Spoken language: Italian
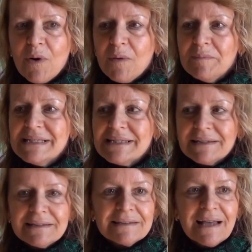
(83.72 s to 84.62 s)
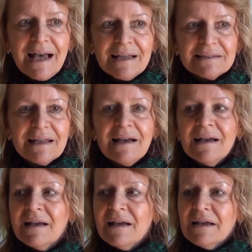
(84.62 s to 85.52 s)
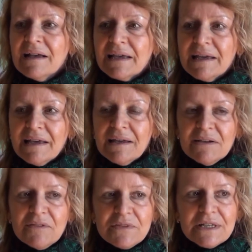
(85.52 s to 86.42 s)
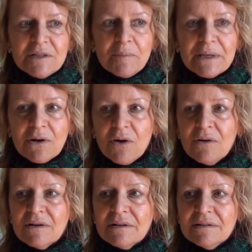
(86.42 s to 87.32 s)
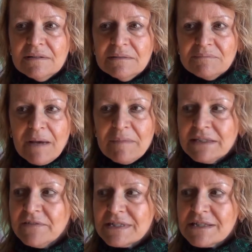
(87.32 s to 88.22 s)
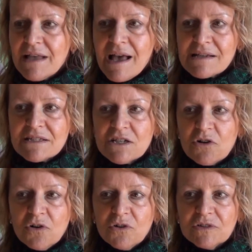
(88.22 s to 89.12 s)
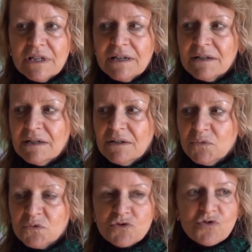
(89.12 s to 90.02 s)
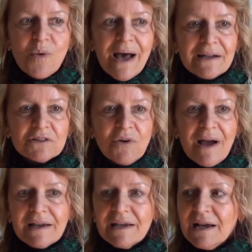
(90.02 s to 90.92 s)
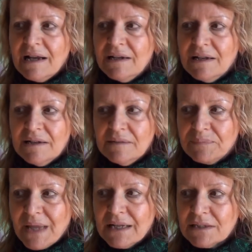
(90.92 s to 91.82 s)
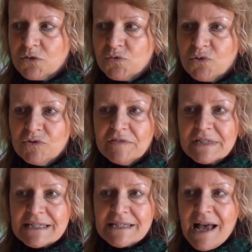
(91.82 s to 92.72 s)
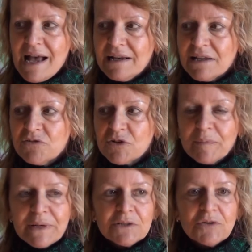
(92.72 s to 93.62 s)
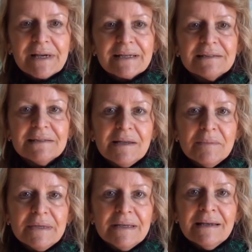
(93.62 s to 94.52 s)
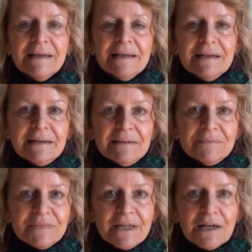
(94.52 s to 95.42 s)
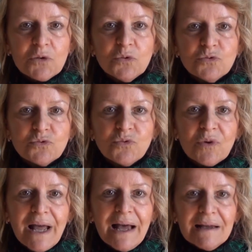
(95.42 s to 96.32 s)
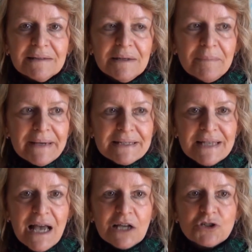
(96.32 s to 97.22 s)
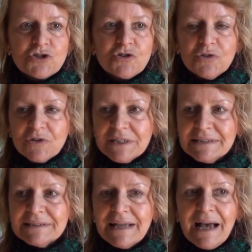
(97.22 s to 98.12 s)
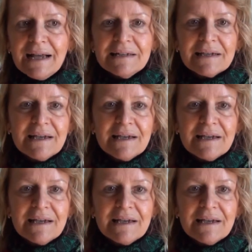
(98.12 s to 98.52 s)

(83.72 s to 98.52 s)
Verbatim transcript: po' bistrattata che eh, viene però eh, a manifestarsi con eh, uno sguardo anche alla natura universale. Io riprendo anche temi della cultura del paesaggio orientale